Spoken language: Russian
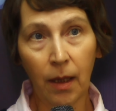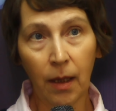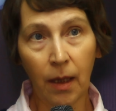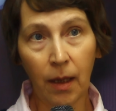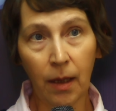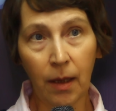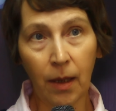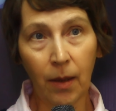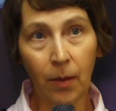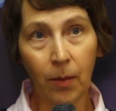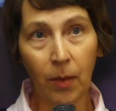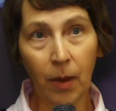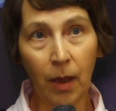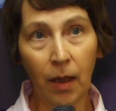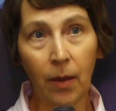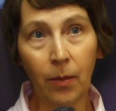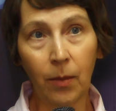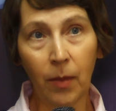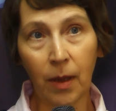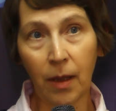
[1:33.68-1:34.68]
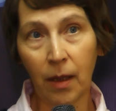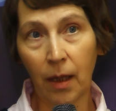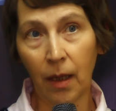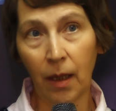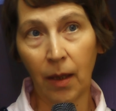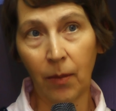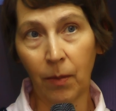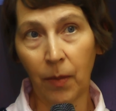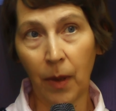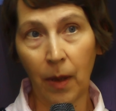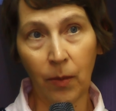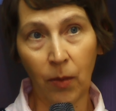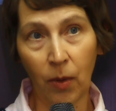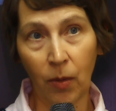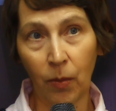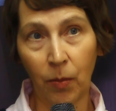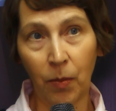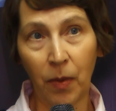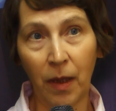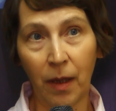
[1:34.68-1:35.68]
На самом деле мы стоим,
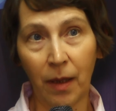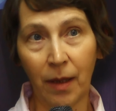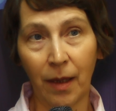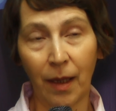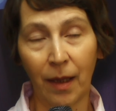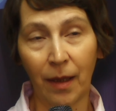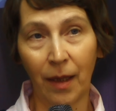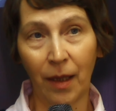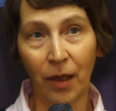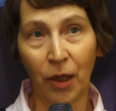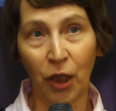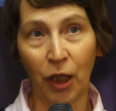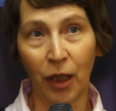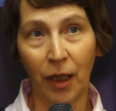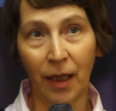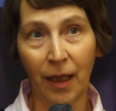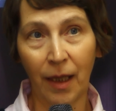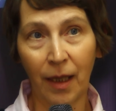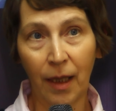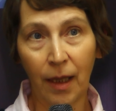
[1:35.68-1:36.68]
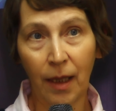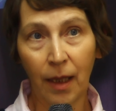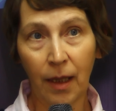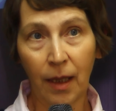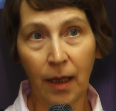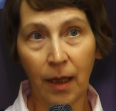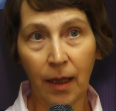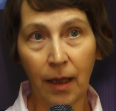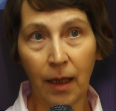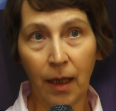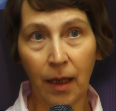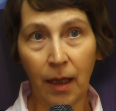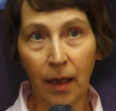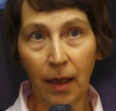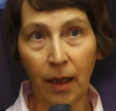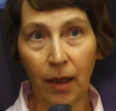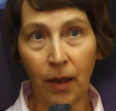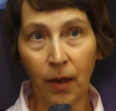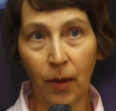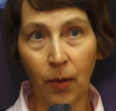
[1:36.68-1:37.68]
по-моему, перед задачей, когда
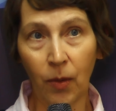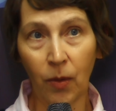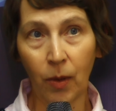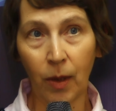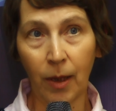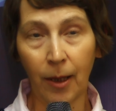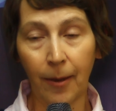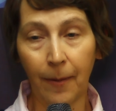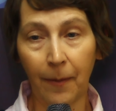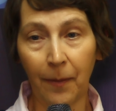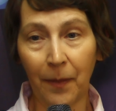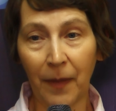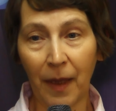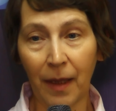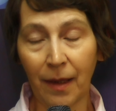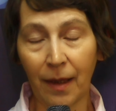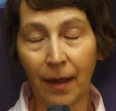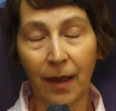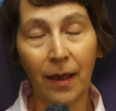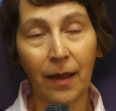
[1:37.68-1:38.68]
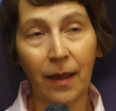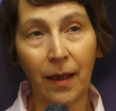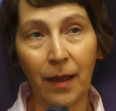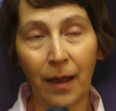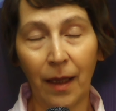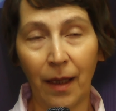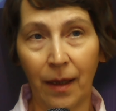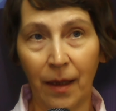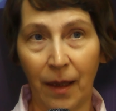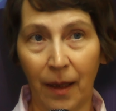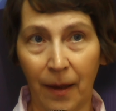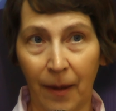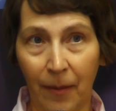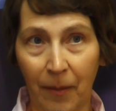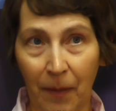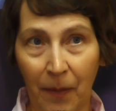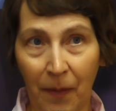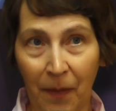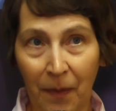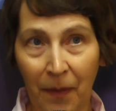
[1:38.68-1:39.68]
идет
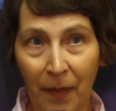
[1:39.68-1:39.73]
соединение,